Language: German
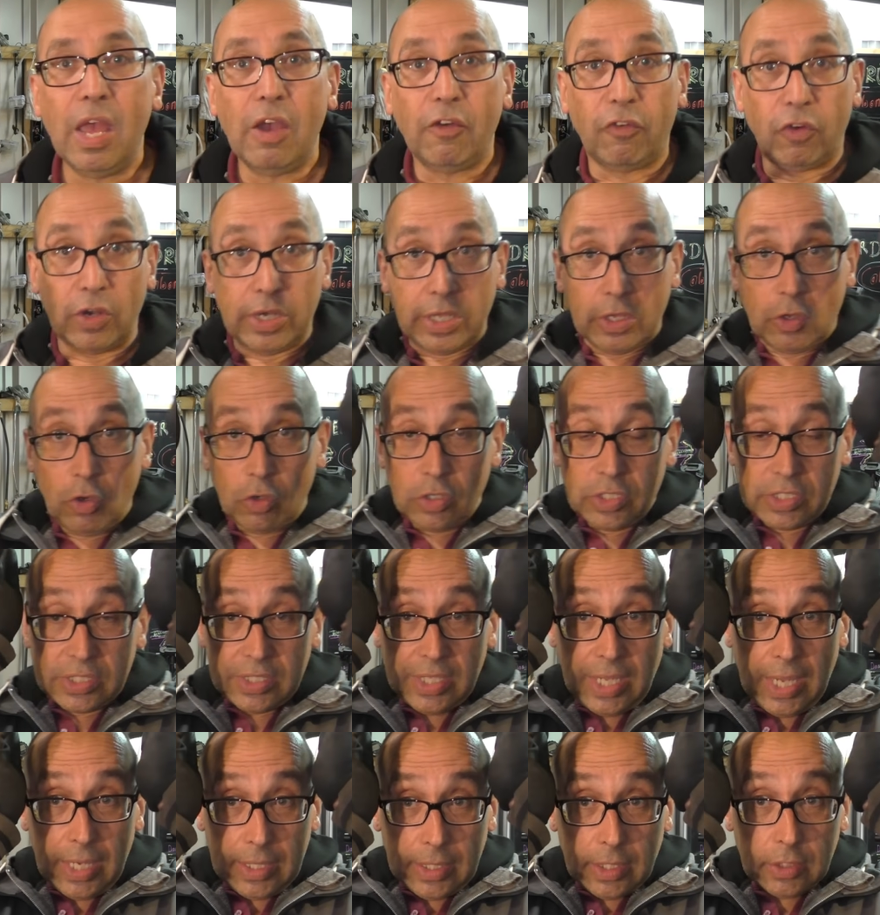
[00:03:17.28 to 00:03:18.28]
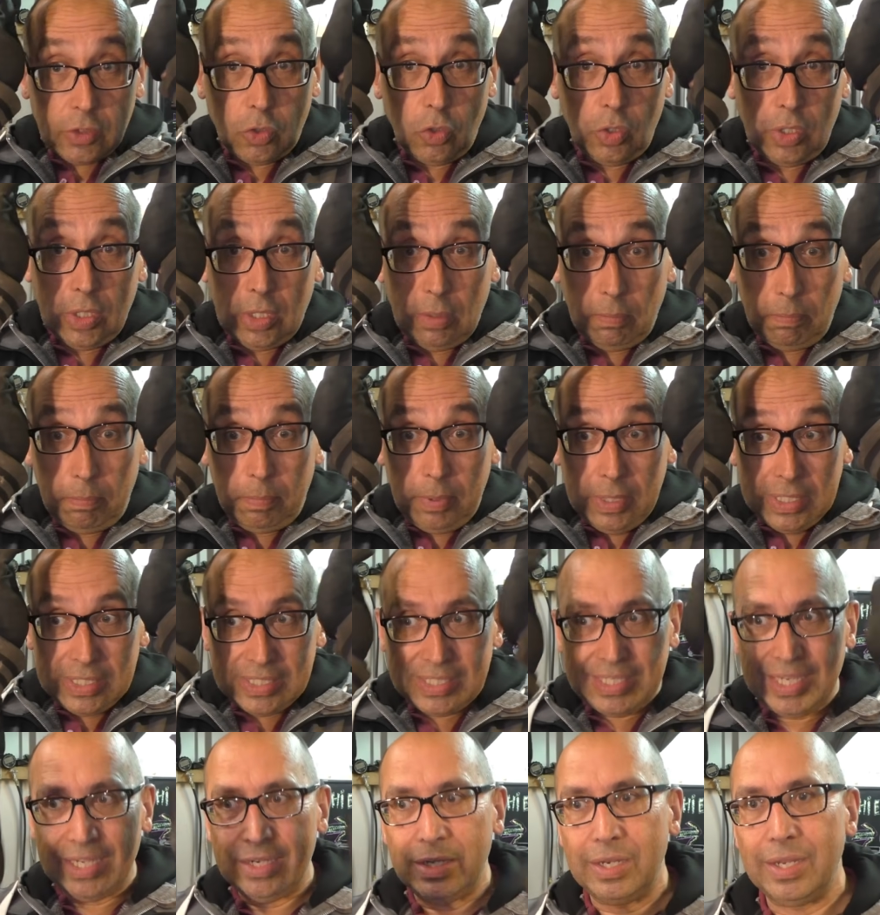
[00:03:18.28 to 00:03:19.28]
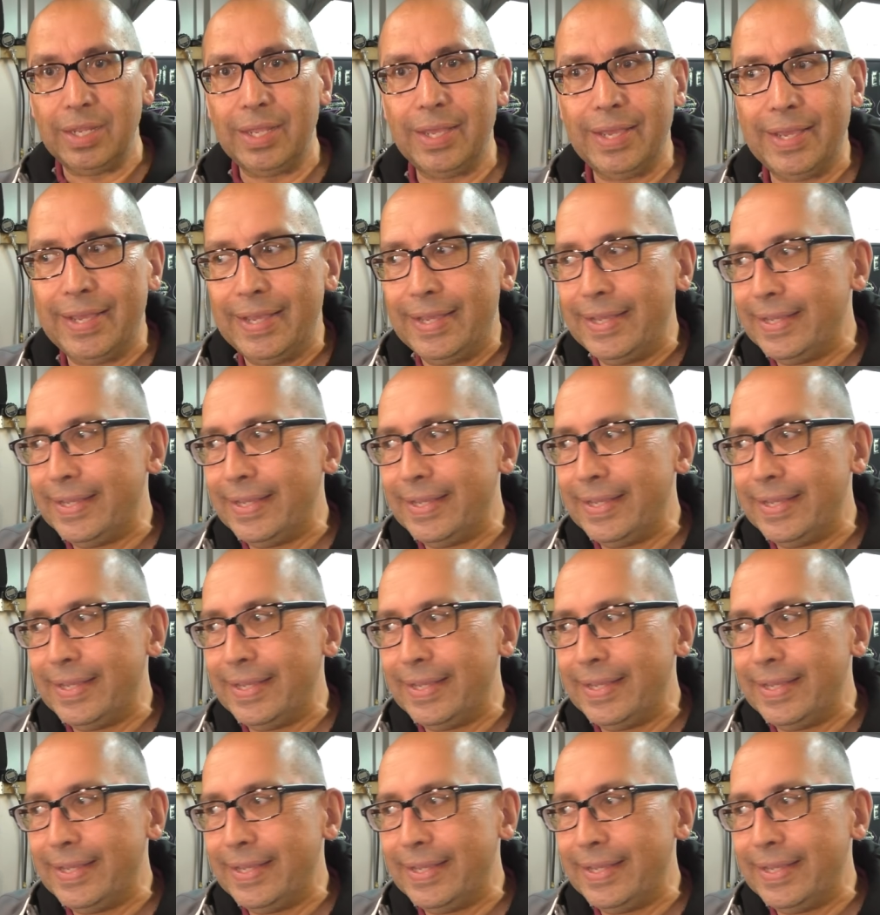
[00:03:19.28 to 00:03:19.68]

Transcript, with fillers: Von den Kosten her natürlich ein bisschen